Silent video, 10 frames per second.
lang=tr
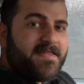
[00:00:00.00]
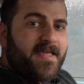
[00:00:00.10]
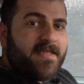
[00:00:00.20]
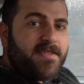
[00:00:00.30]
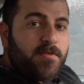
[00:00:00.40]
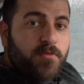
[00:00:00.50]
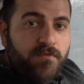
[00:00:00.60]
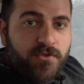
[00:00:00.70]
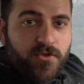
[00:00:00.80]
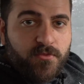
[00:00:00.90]
izleyenleri.
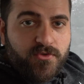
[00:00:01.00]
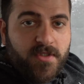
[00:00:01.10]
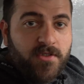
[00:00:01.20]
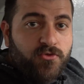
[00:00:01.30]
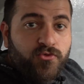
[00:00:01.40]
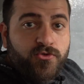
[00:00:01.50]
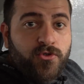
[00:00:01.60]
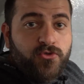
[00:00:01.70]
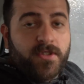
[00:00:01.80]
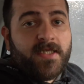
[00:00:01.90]
Bu videomuzda
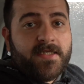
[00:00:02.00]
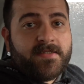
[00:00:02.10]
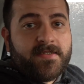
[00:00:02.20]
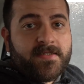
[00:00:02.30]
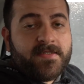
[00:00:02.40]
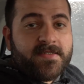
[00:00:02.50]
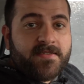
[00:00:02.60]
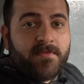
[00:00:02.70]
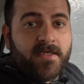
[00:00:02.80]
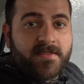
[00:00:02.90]
%100 elektrikli
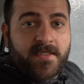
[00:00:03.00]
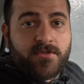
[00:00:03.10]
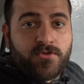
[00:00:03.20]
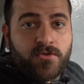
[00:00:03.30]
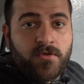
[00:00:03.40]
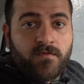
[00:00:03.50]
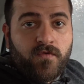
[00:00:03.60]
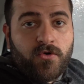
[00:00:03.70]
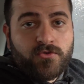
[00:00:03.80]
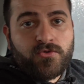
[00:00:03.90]
Smart EQ
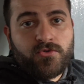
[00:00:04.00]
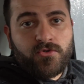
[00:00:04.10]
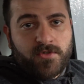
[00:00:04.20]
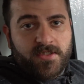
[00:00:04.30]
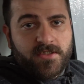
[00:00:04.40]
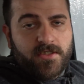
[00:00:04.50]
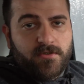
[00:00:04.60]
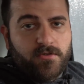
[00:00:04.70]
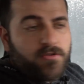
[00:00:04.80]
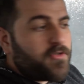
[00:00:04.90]
Fortu'yu
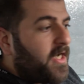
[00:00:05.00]
inceliyoruz.